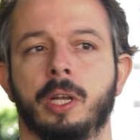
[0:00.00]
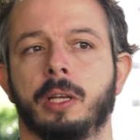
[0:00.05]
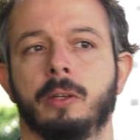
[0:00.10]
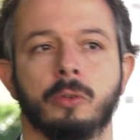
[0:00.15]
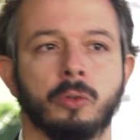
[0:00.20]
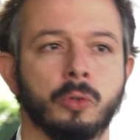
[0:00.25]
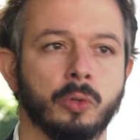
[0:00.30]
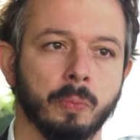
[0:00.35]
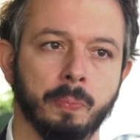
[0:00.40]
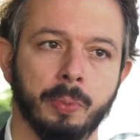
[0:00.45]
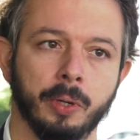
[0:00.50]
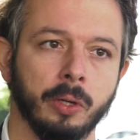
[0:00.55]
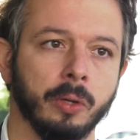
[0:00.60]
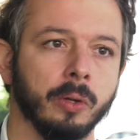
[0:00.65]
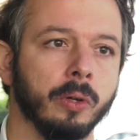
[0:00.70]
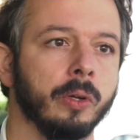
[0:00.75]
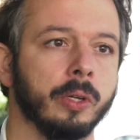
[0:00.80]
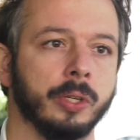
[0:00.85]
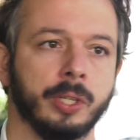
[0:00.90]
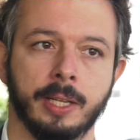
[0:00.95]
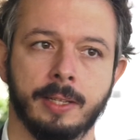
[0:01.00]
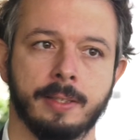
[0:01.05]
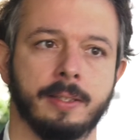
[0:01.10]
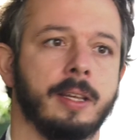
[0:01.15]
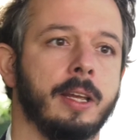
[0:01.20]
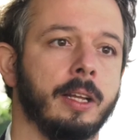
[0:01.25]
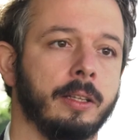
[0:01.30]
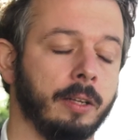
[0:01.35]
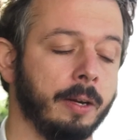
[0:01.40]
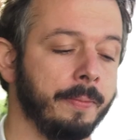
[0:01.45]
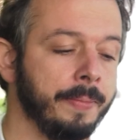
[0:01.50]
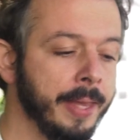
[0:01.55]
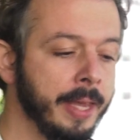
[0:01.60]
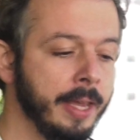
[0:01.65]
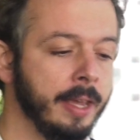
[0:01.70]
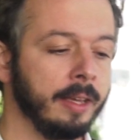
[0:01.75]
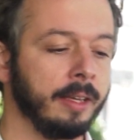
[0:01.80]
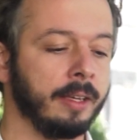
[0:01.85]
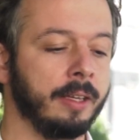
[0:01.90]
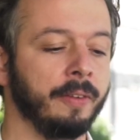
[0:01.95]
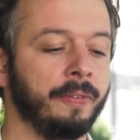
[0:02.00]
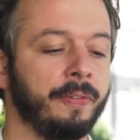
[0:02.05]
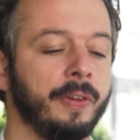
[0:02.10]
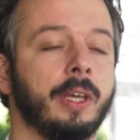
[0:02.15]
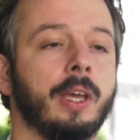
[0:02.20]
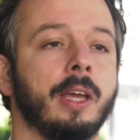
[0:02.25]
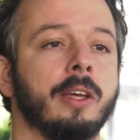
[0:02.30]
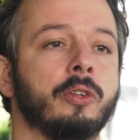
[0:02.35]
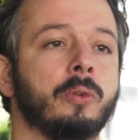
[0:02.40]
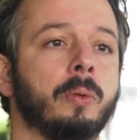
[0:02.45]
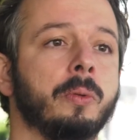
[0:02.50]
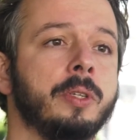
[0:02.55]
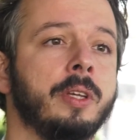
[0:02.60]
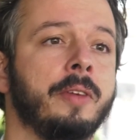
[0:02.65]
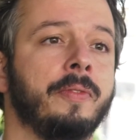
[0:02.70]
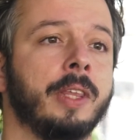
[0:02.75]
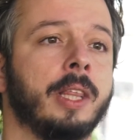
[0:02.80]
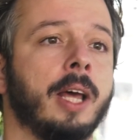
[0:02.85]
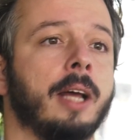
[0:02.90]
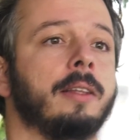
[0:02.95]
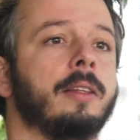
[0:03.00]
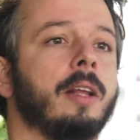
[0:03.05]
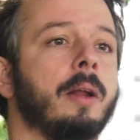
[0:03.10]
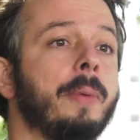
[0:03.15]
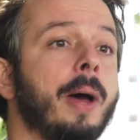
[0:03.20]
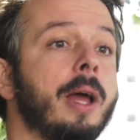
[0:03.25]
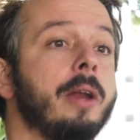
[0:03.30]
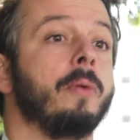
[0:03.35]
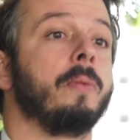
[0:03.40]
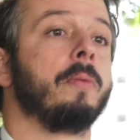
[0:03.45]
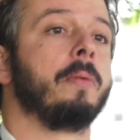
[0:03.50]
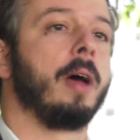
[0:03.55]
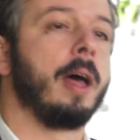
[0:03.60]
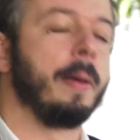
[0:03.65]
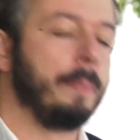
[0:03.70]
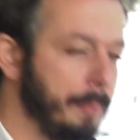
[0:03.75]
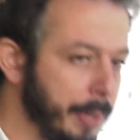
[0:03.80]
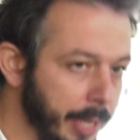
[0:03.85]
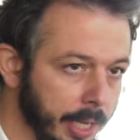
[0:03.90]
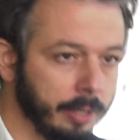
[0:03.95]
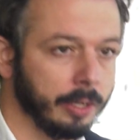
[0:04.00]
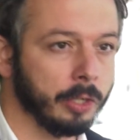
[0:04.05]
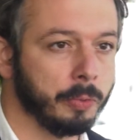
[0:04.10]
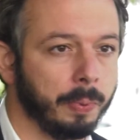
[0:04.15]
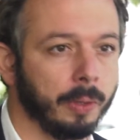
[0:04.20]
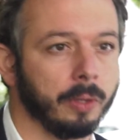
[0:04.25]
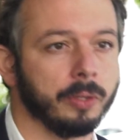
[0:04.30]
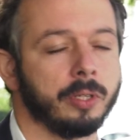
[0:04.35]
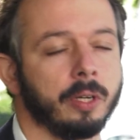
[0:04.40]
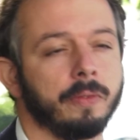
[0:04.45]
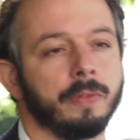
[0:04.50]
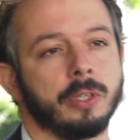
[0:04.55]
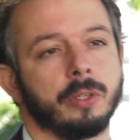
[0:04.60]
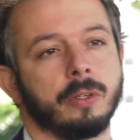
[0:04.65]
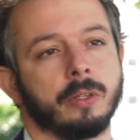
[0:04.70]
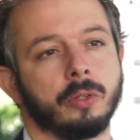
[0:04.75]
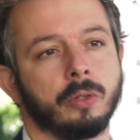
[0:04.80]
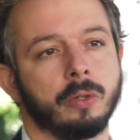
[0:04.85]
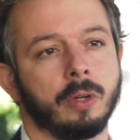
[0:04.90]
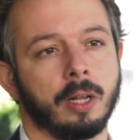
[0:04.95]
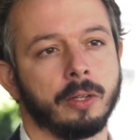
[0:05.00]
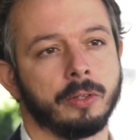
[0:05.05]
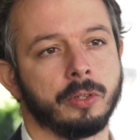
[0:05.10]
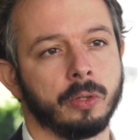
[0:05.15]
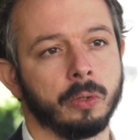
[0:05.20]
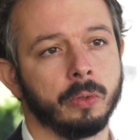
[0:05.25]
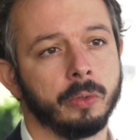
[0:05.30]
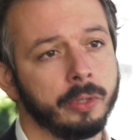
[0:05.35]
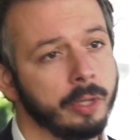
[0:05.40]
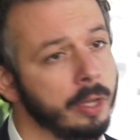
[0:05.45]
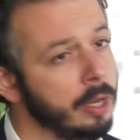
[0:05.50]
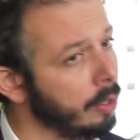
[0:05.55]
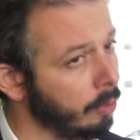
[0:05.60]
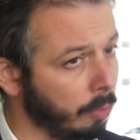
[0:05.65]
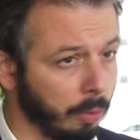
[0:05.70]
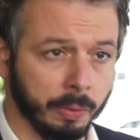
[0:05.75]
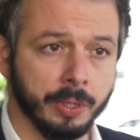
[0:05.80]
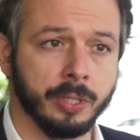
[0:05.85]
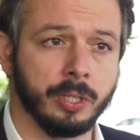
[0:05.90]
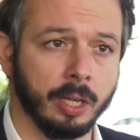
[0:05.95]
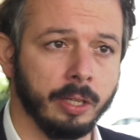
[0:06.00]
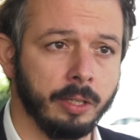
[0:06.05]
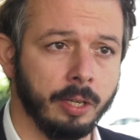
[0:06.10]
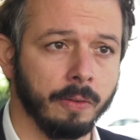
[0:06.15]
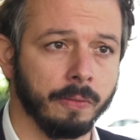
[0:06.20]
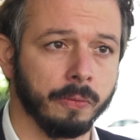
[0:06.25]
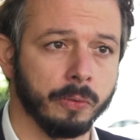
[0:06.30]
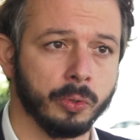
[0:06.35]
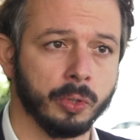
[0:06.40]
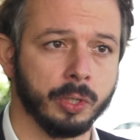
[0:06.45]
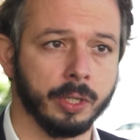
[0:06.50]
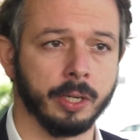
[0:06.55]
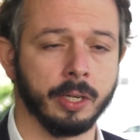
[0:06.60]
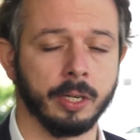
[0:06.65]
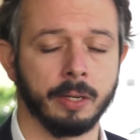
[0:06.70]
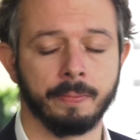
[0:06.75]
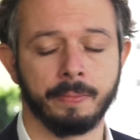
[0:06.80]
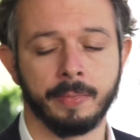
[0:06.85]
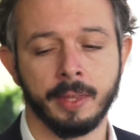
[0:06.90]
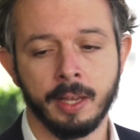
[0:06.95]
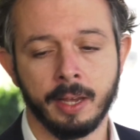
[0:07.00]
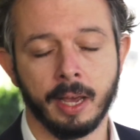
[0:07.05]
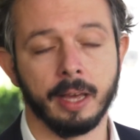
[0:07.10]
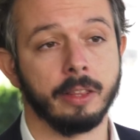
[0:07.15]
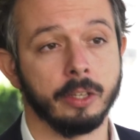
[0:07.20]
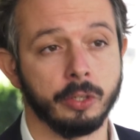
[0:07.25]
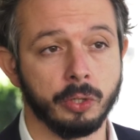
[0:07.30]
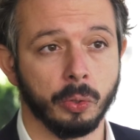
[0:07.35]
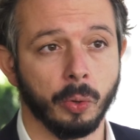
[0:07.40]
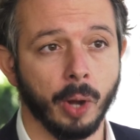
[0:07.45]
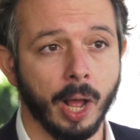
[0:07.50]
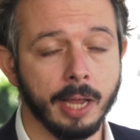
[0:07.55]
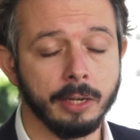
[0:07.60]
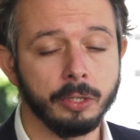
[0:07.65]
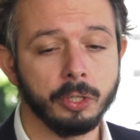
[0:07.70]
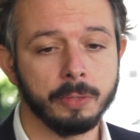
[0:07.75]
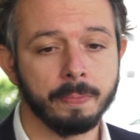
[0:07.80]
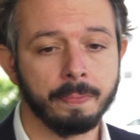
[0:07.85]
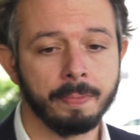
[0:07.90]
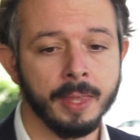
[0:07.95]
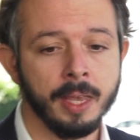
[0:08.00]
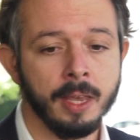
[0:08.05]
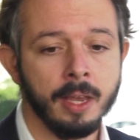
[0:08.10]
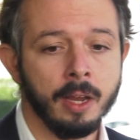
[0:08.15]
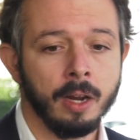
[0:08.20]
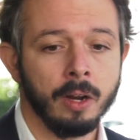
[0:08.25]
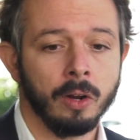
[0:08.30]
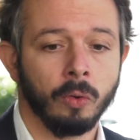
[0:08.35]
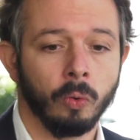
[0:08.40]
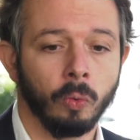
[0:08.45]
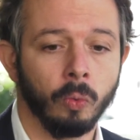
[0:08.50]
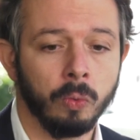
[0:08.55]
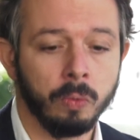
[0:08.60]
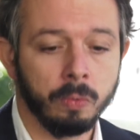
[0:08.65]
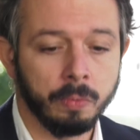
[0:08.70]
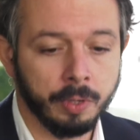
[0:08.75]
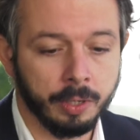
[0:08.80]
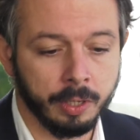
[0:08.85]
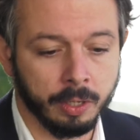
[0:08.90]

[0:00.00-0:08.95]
técnicos superiores, etc., que fiquem em exclusividade, trabalham apenas para o Serviço Nacional de Saúde, com incentivos eh, adicionais. O